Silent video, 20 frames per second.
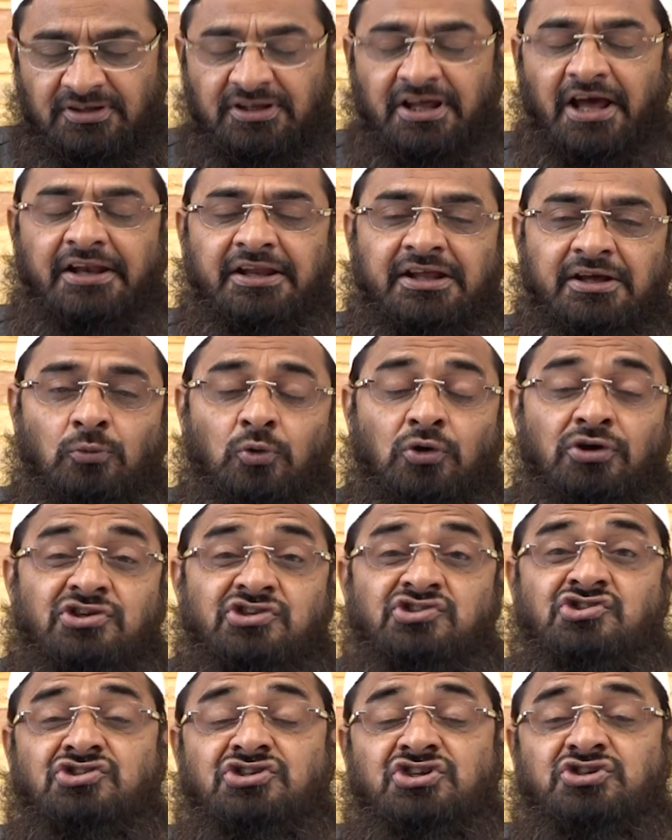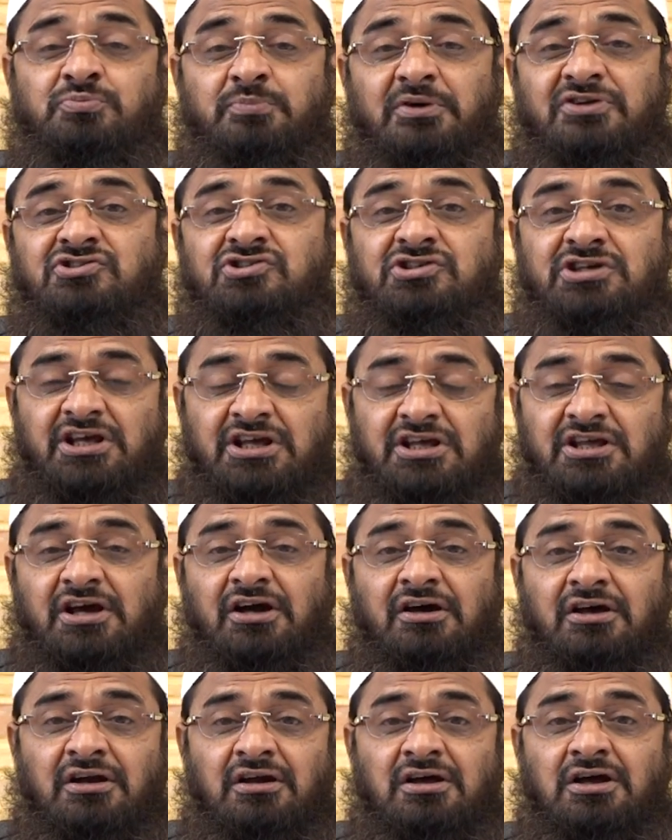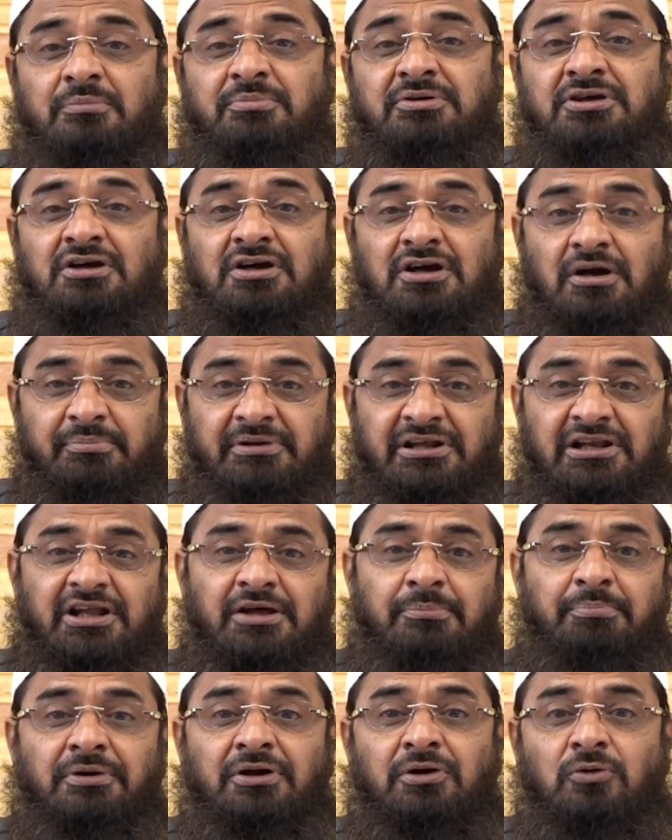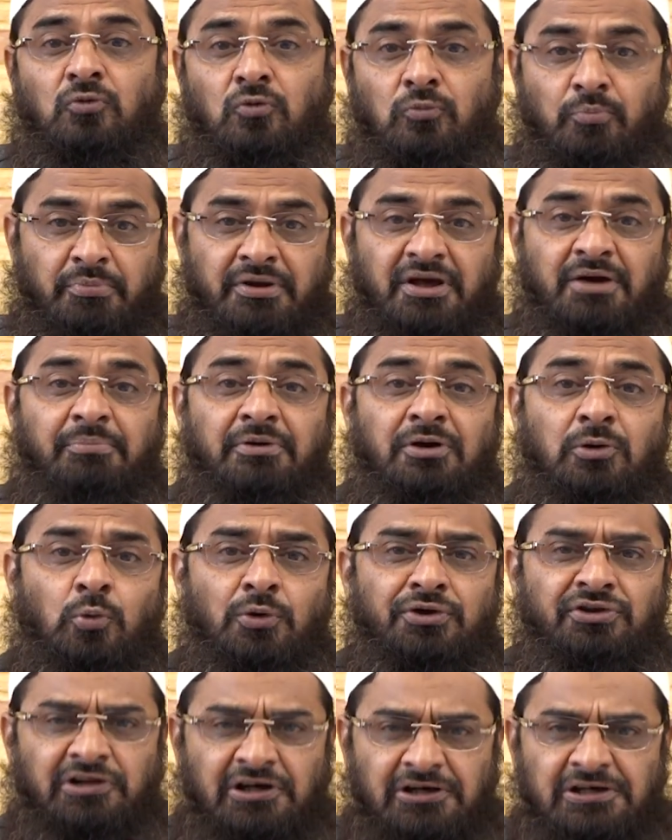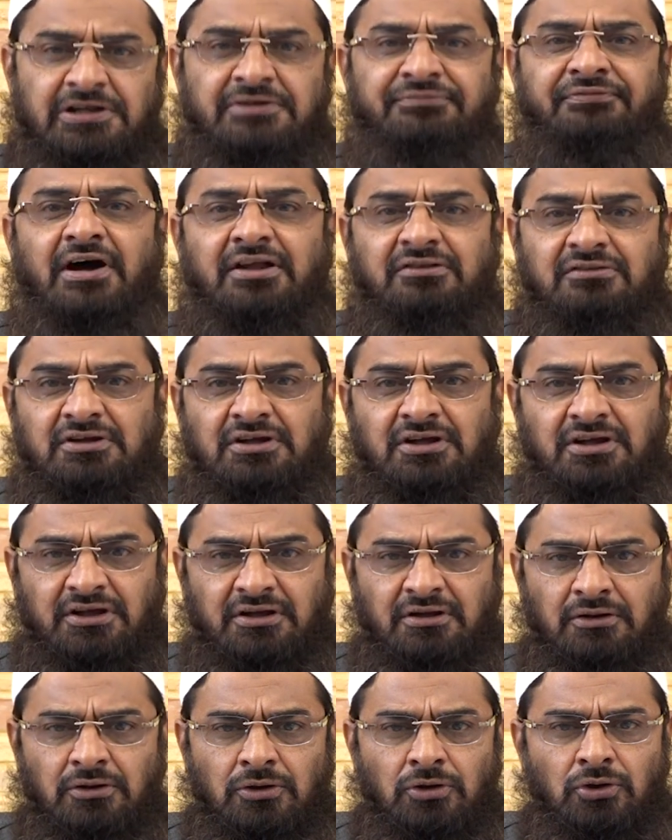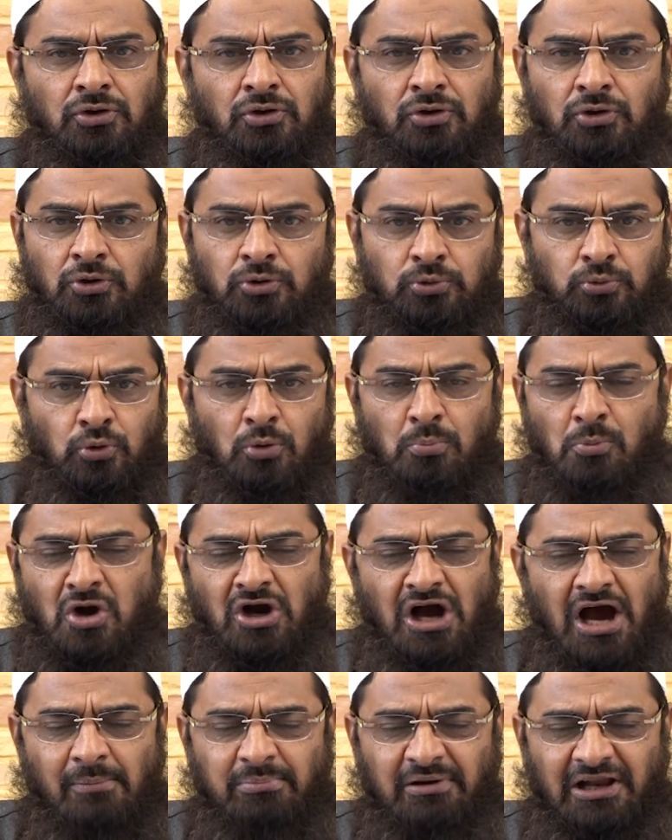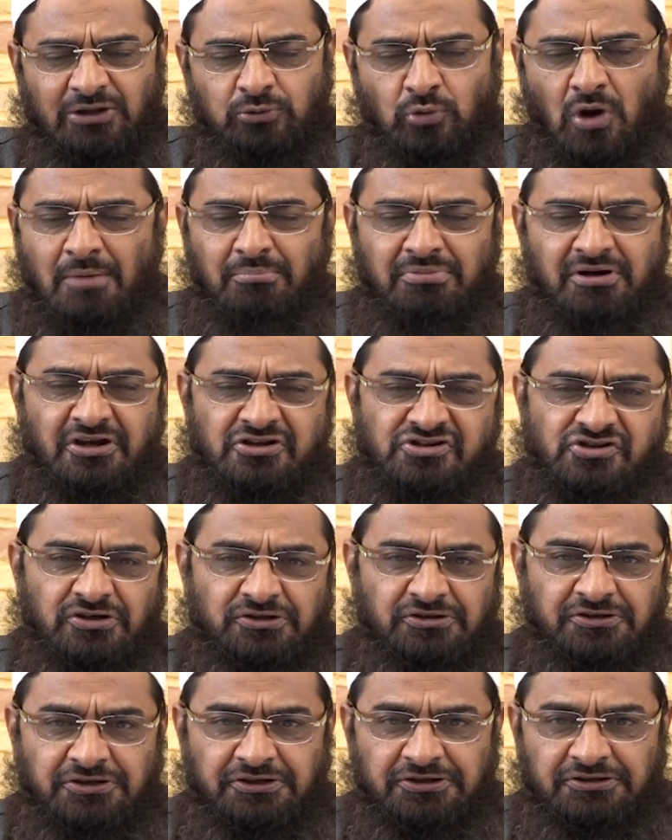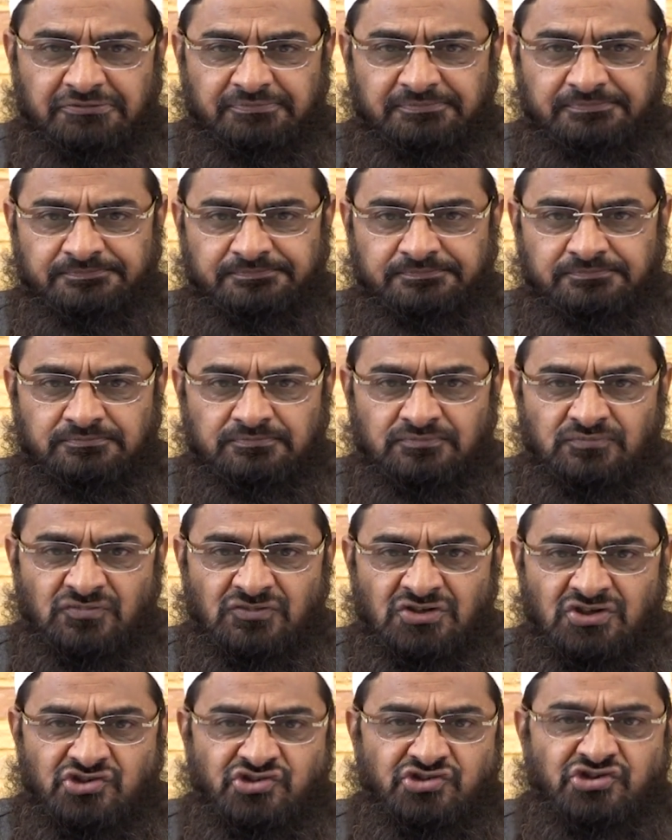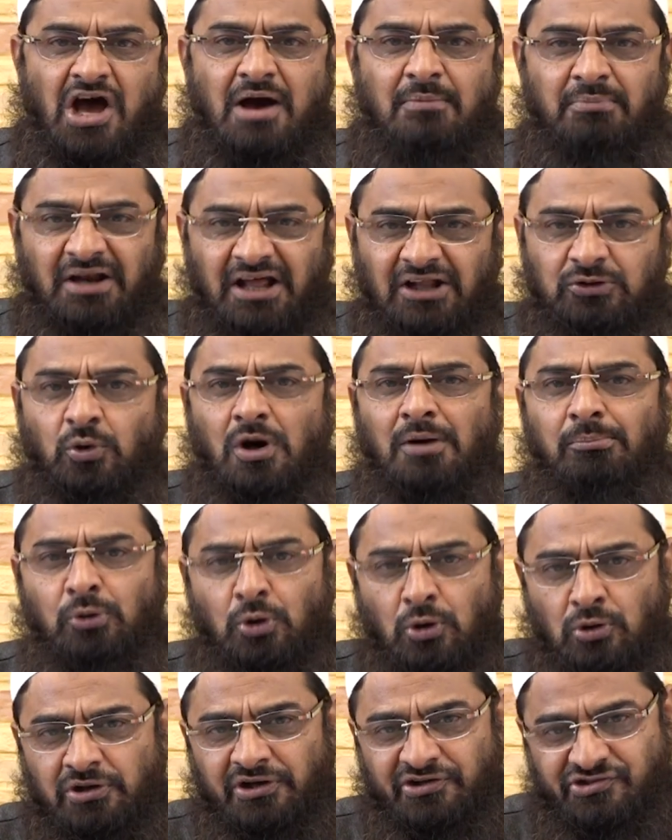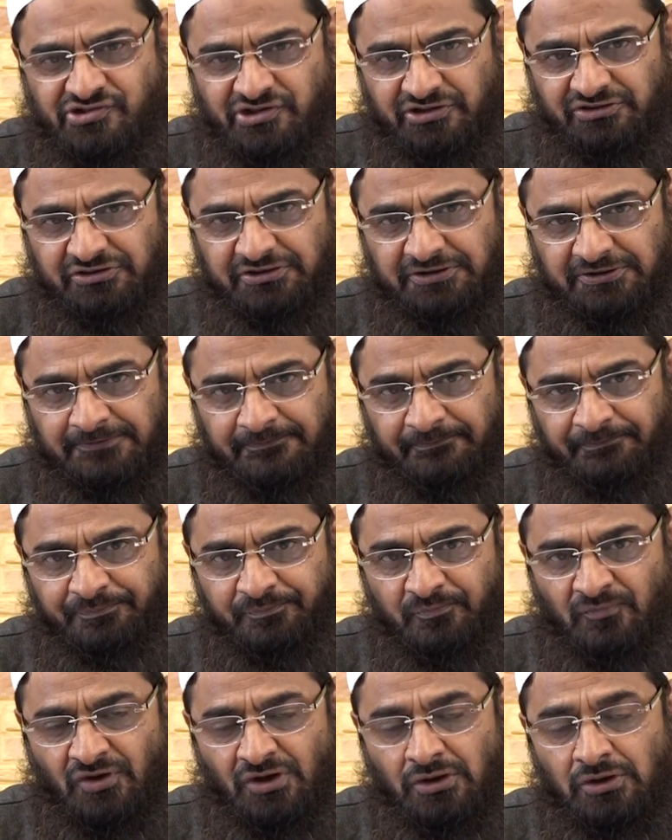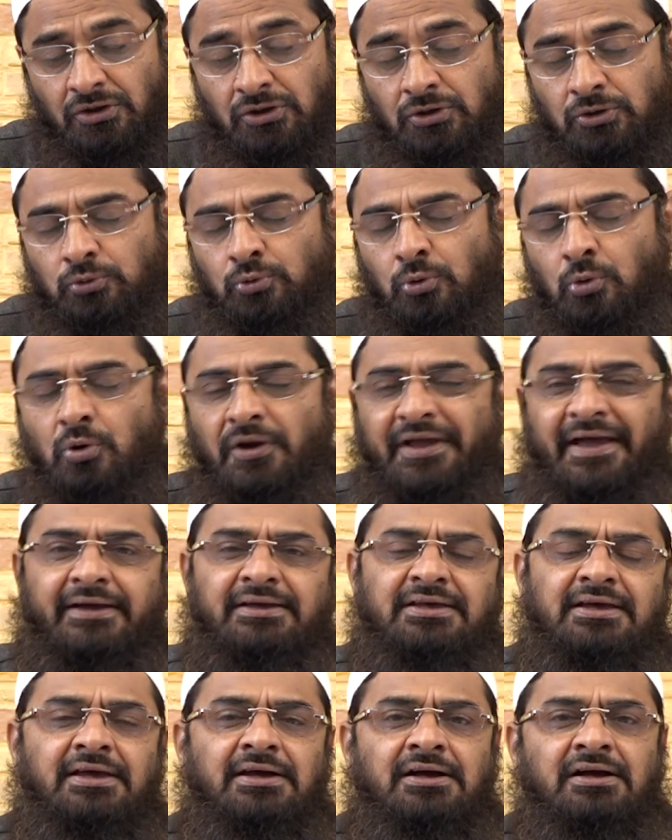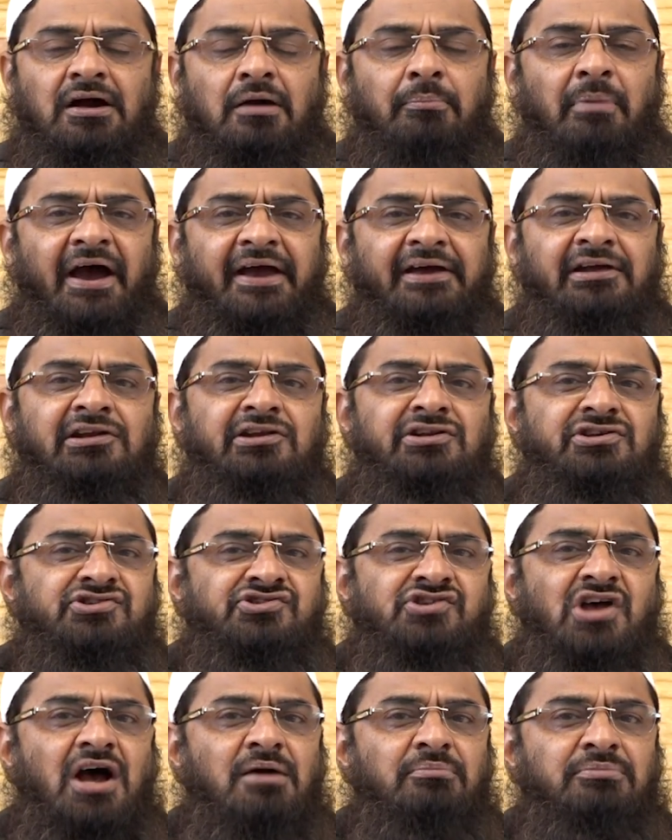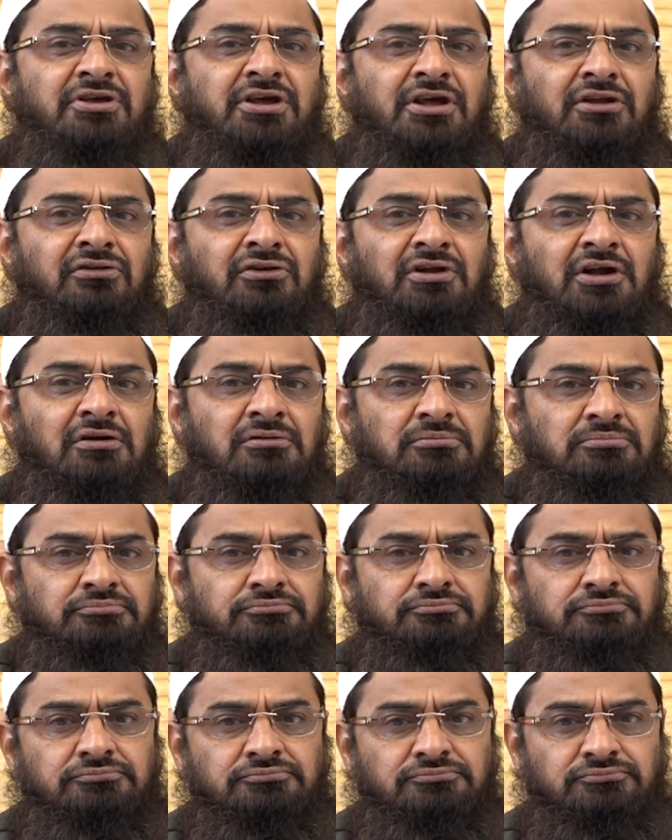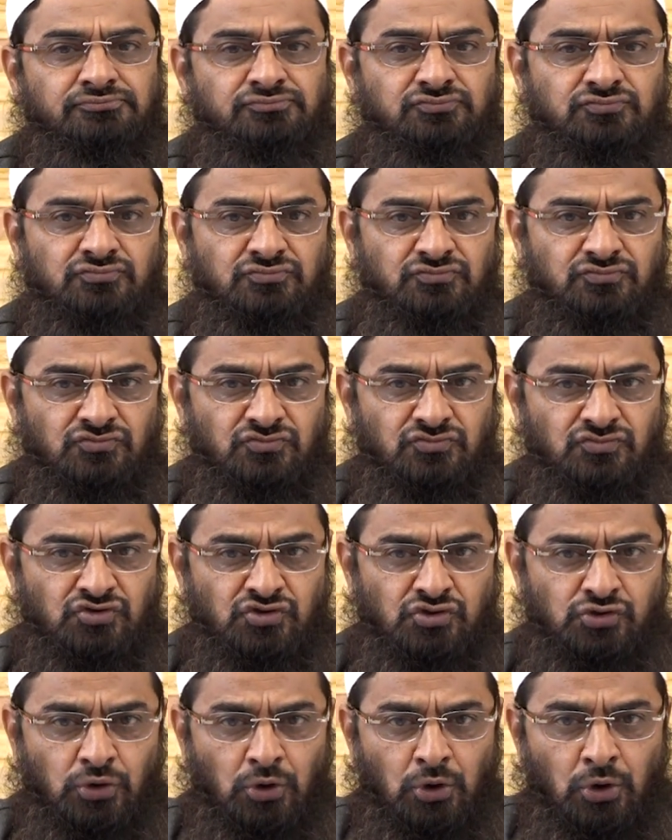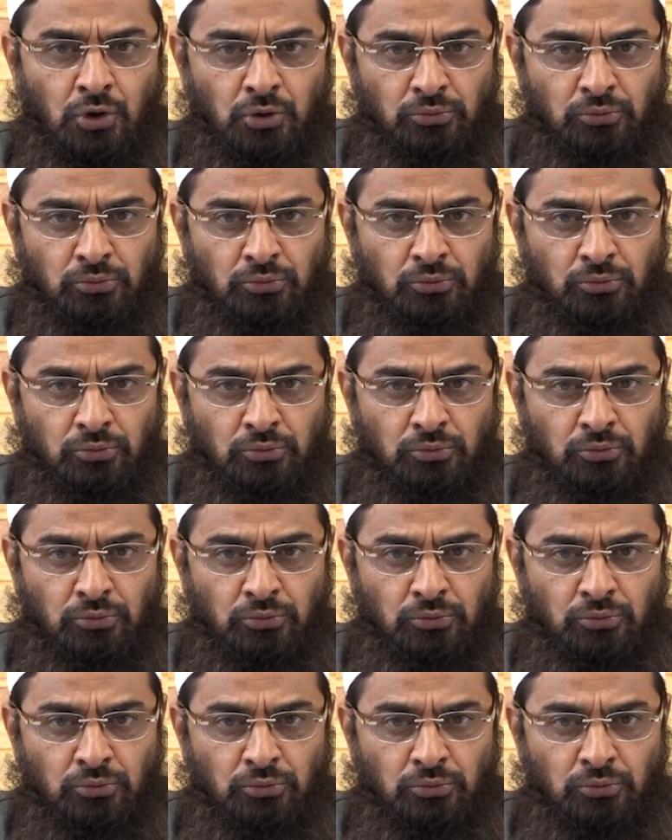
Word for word: यानी वो इस नस्बत से कि अगर कभी कबीले पर कुंबे पर कोई तकलीफ आती है तो मुकाबला तो हम कर सकते हैं सामना तो हम लोग कर सकते हैं तो गोया के कबायली निज़ाम के अंदर जो